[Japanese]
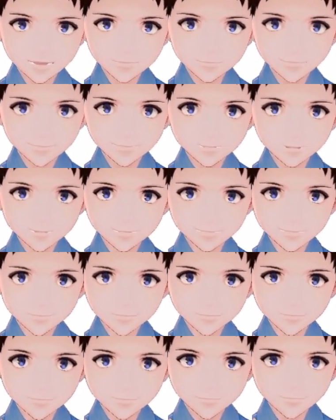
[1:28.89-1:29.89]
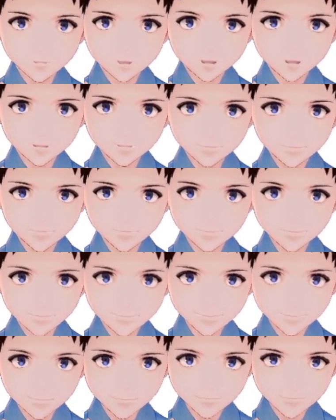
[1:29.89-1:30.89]
確認用にもう1
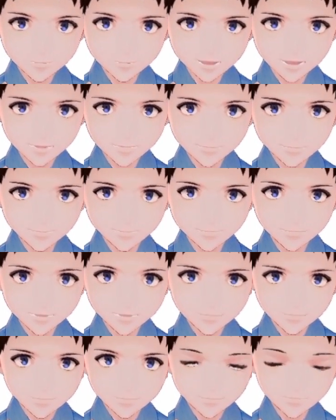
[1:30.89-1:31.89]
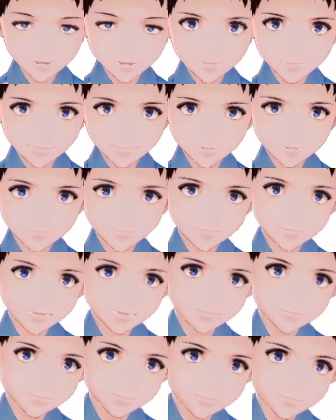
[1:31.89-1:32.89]
箇所に同じメールアドレスを入力
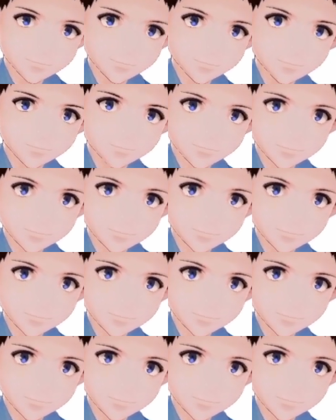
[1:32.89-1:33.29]
します